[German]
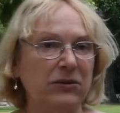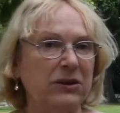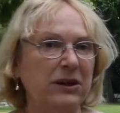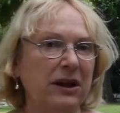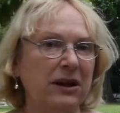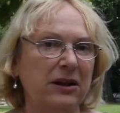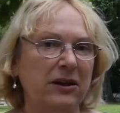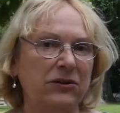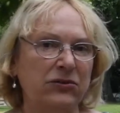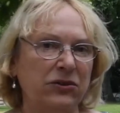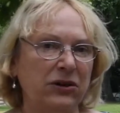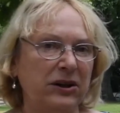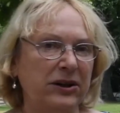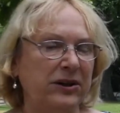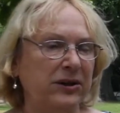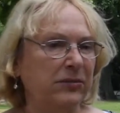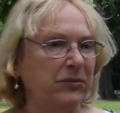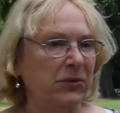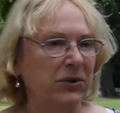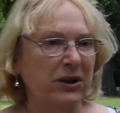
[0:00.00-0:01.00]
Und dann
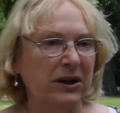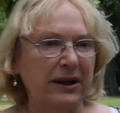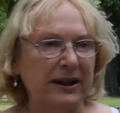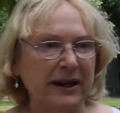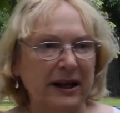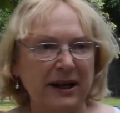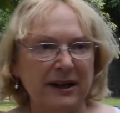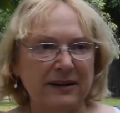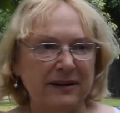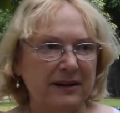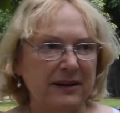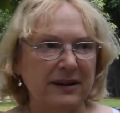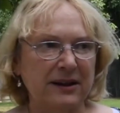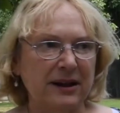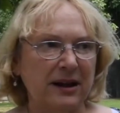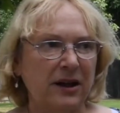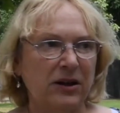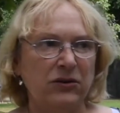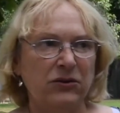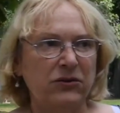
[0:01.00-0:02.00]
natürlich die Möglichkeit, sich
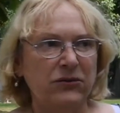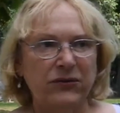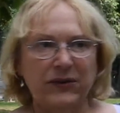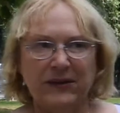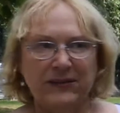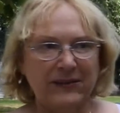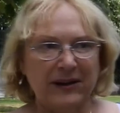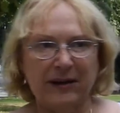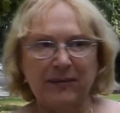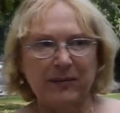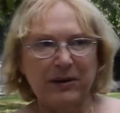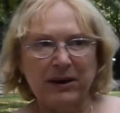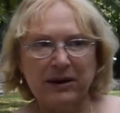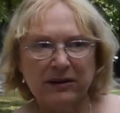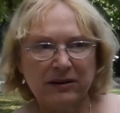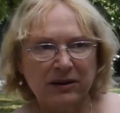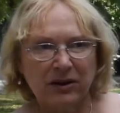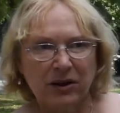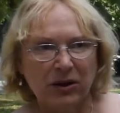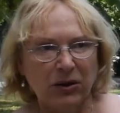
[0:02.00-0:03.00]
zu
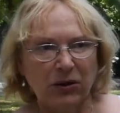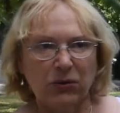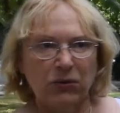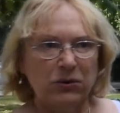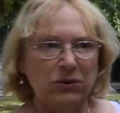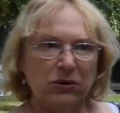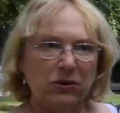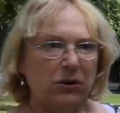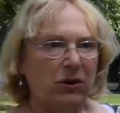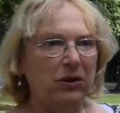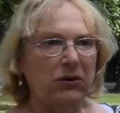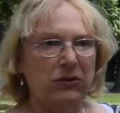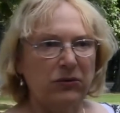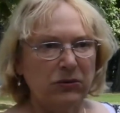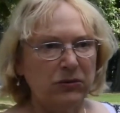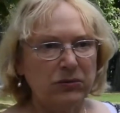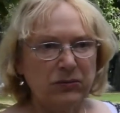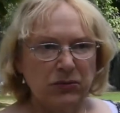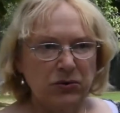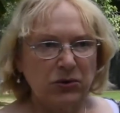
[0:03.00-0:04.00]
versammeln ohne
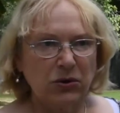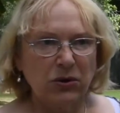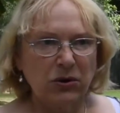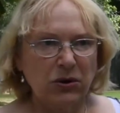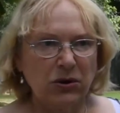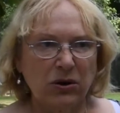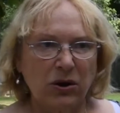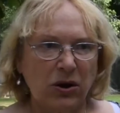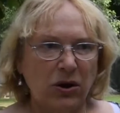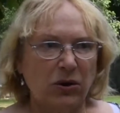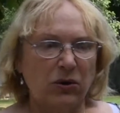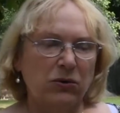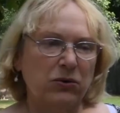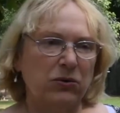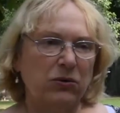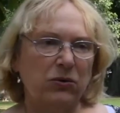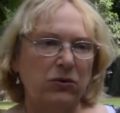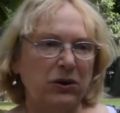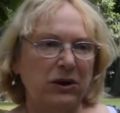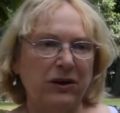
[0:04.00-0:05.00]
Konsumdruck
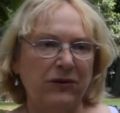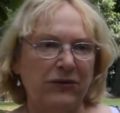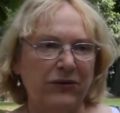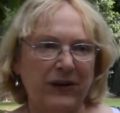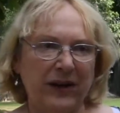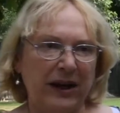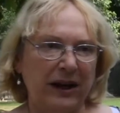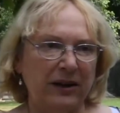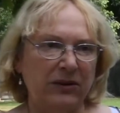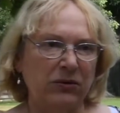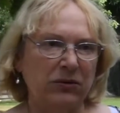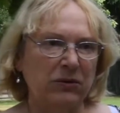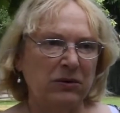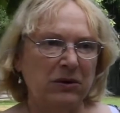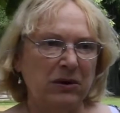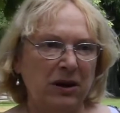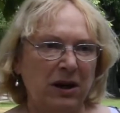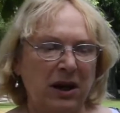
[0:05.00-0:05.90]
und ohne Gefährdung.